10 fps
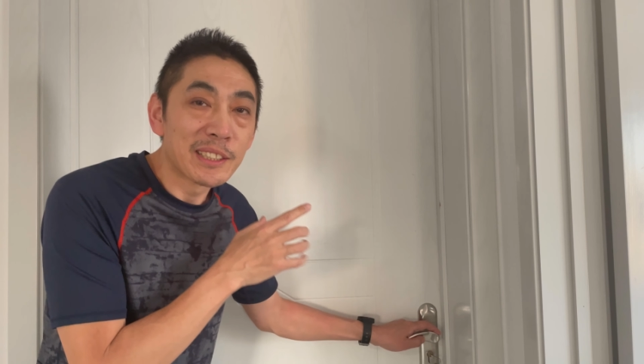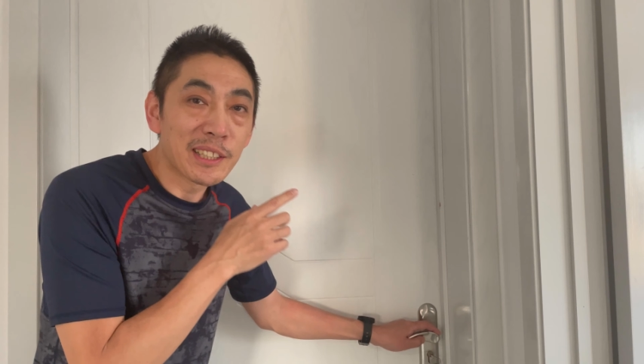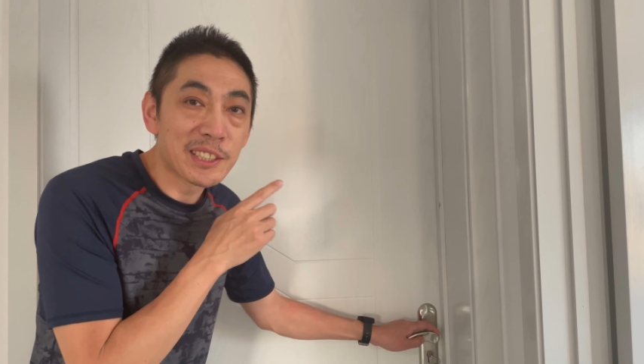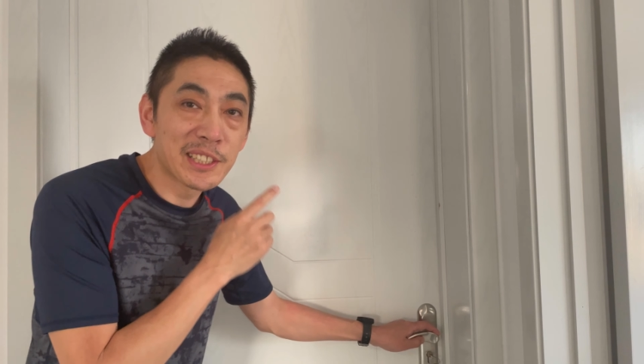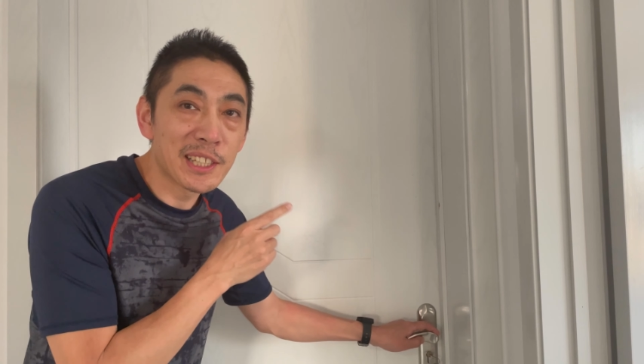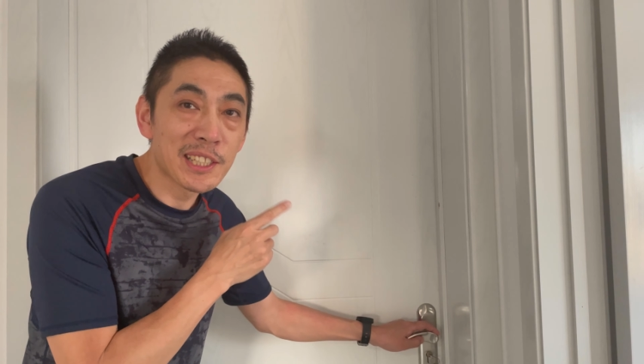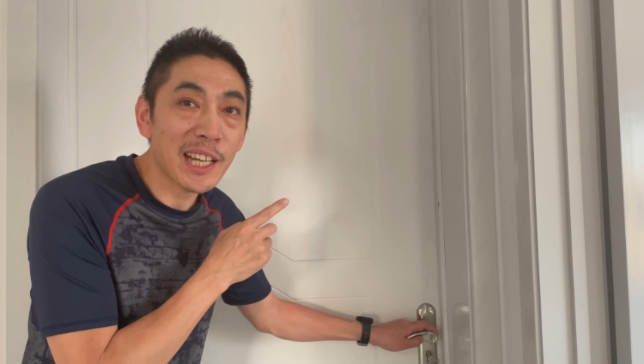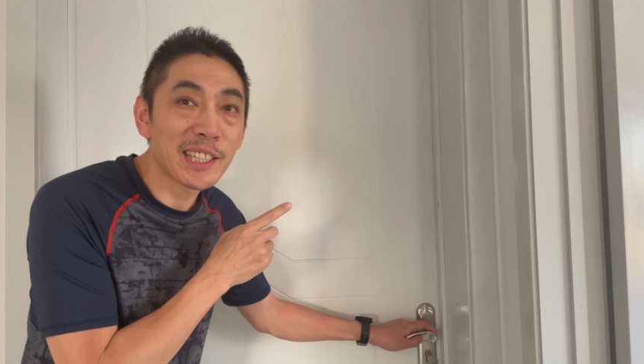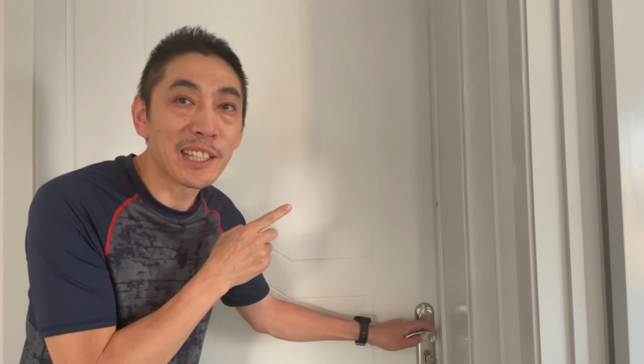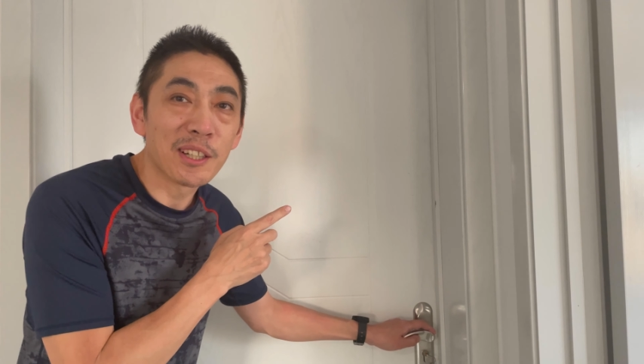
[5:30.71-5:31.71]
那现
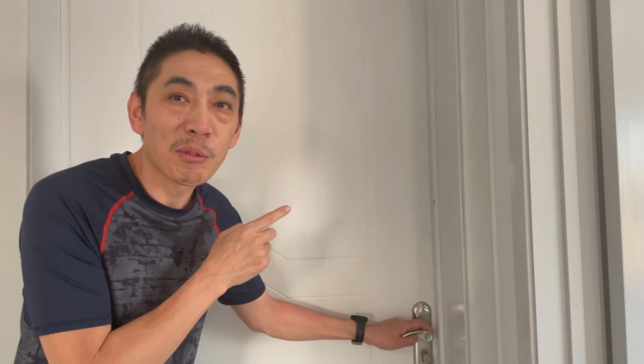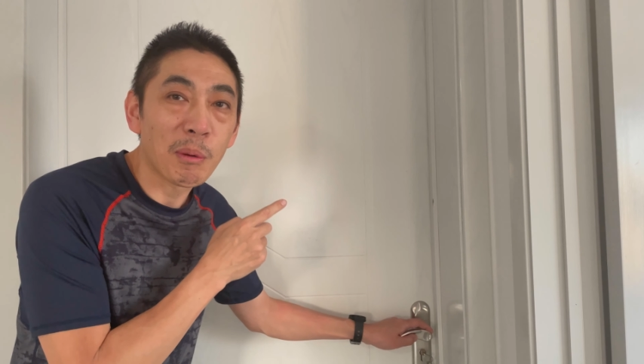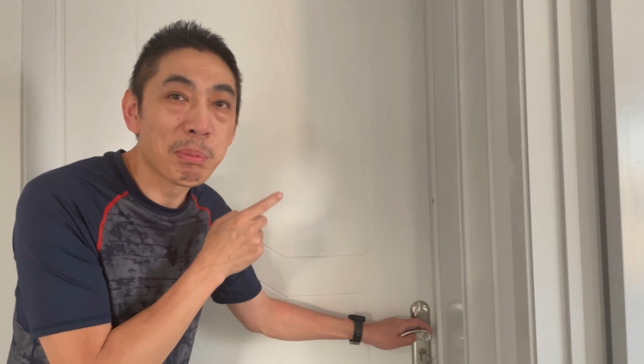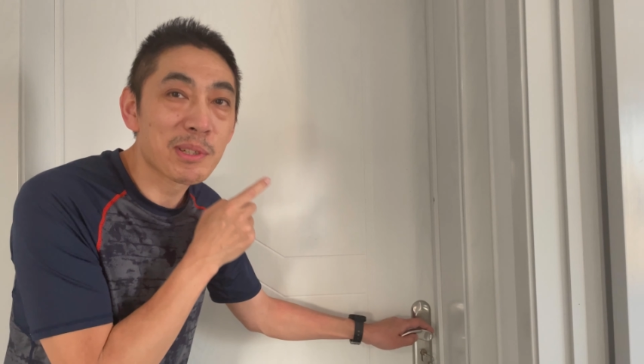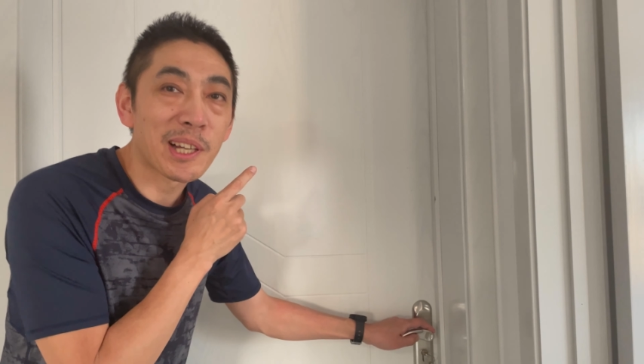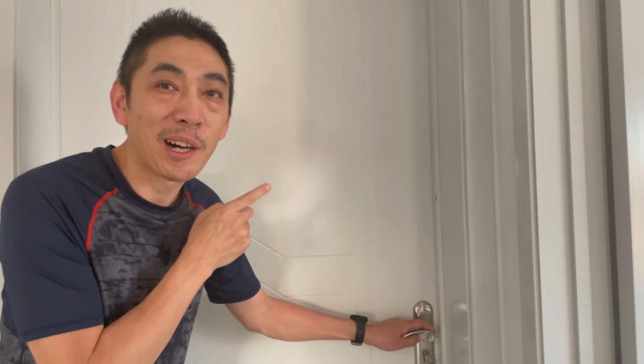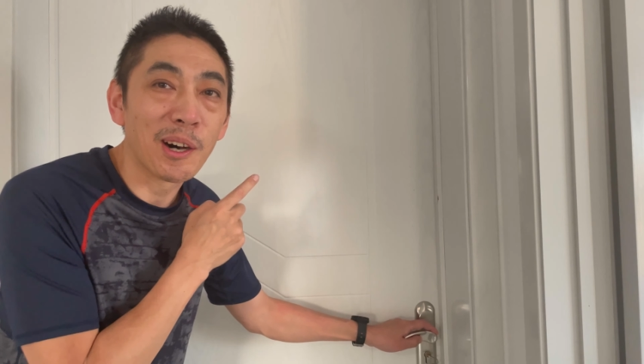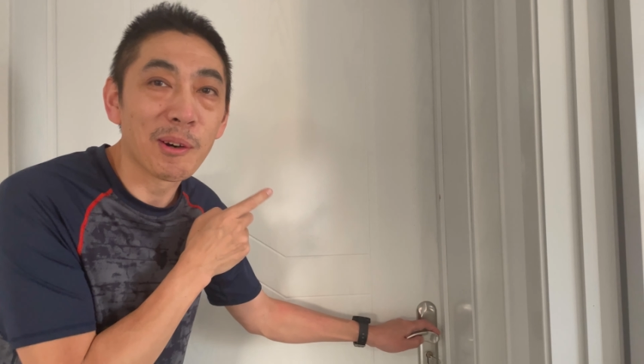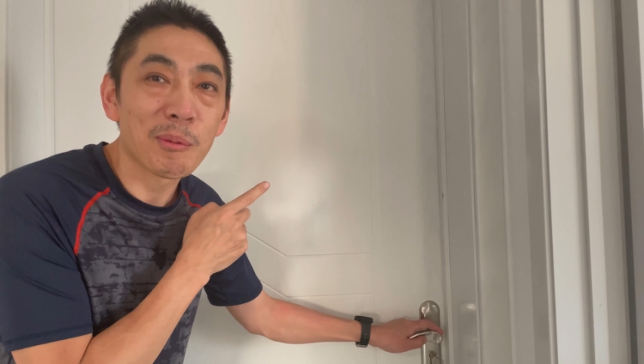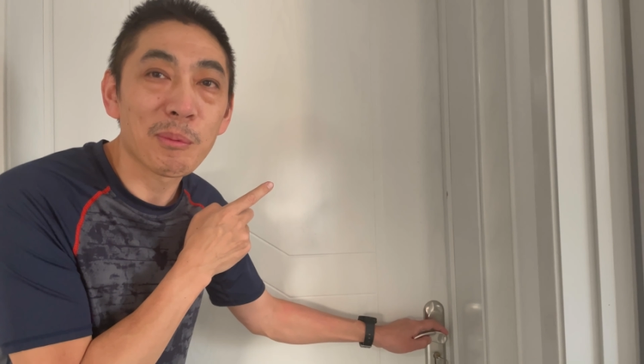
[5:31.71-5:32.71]
在呢，我不知
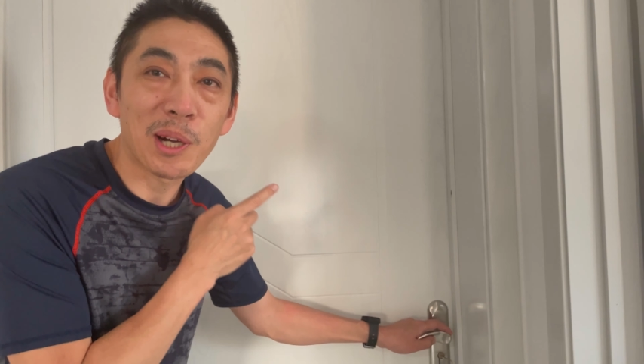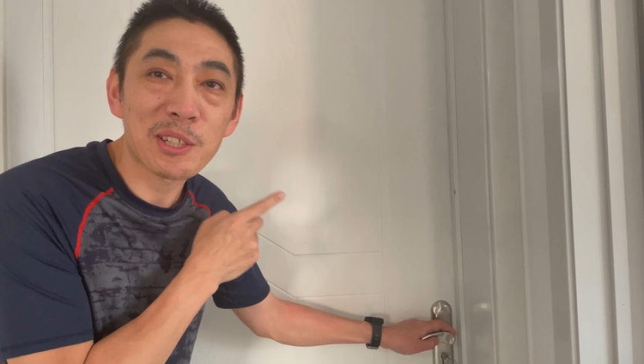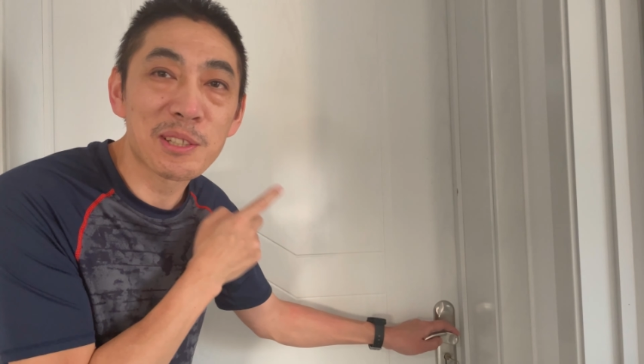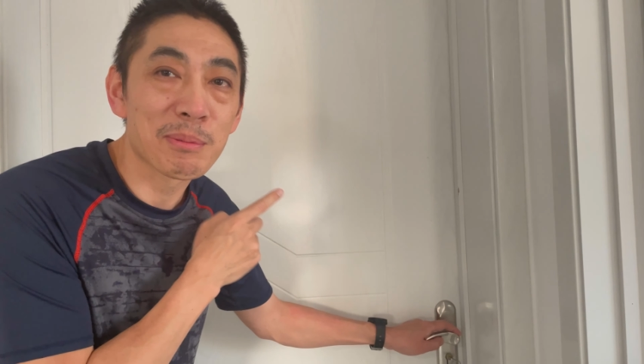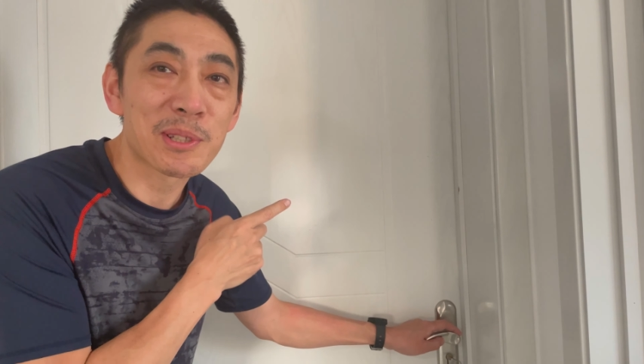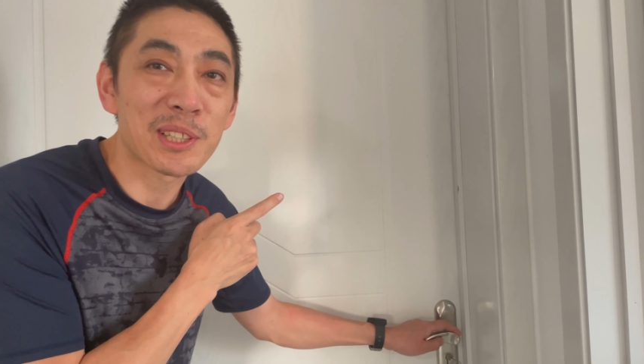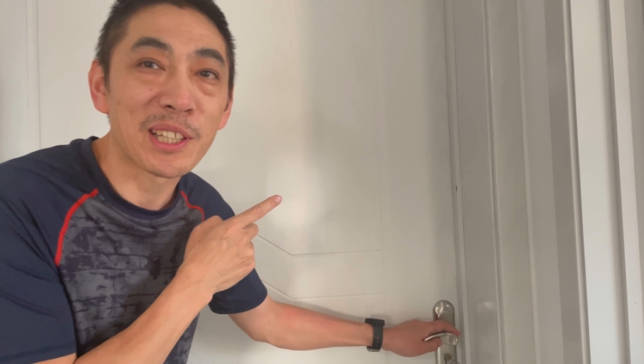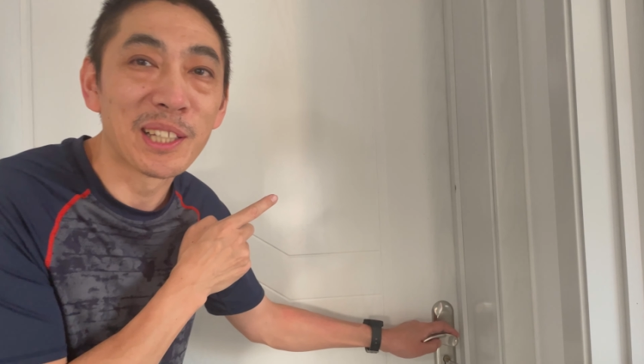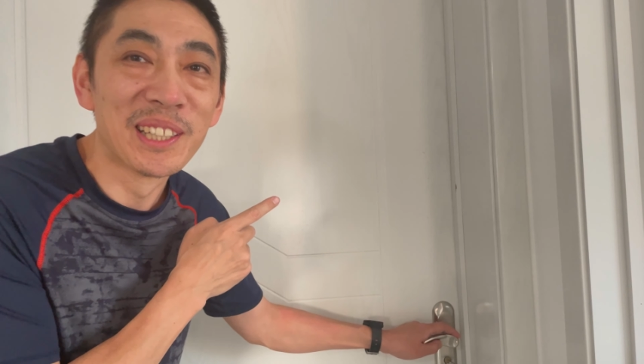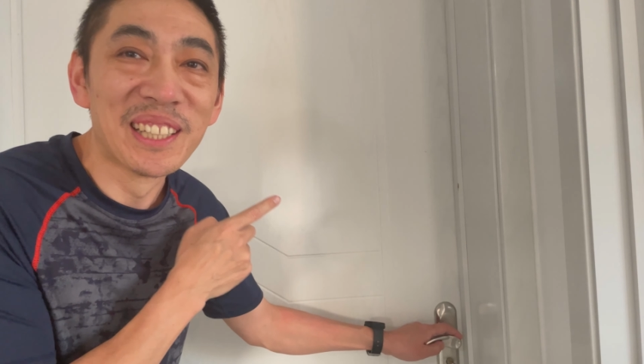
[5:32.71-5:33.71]
道我是不是
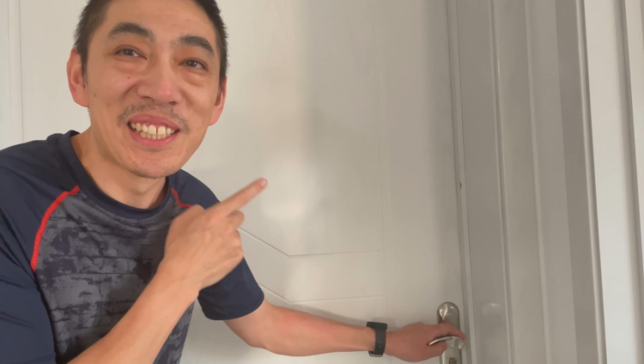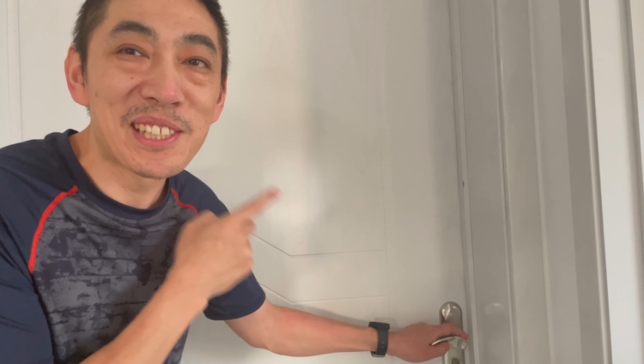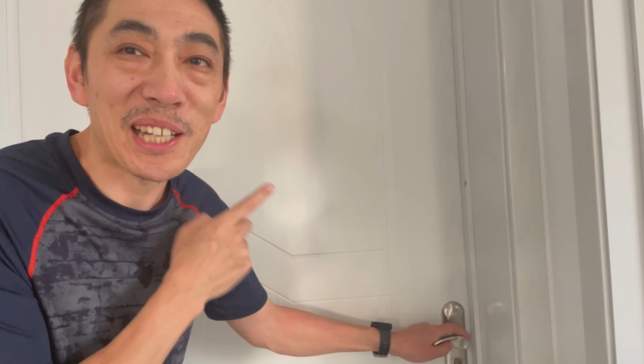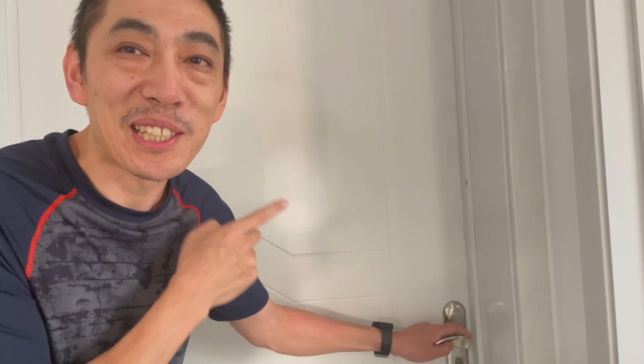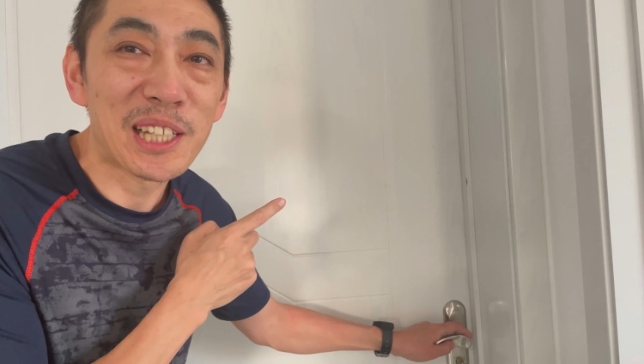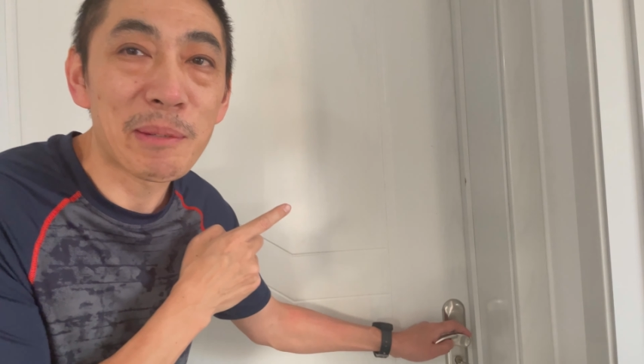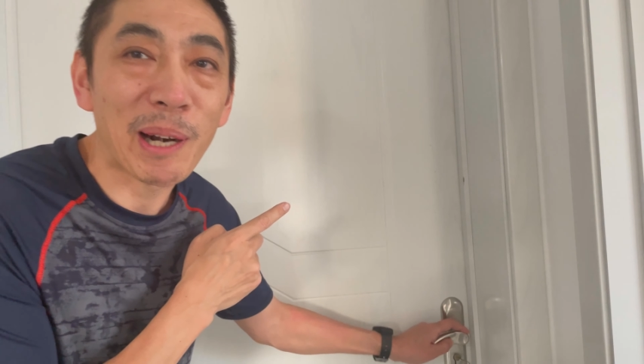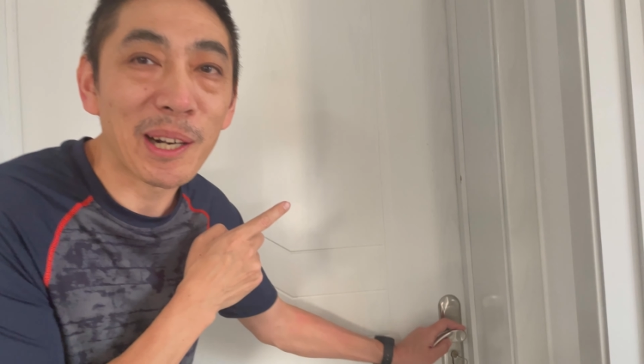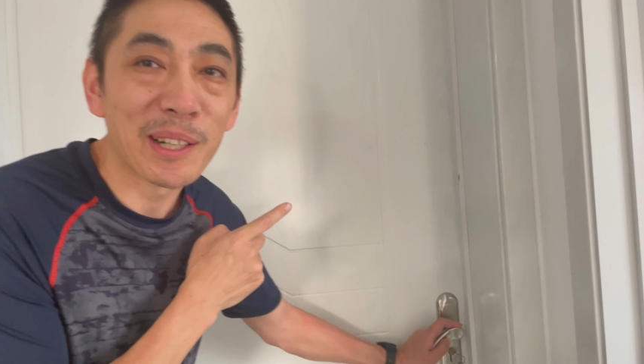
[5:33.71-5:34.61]
在这里边。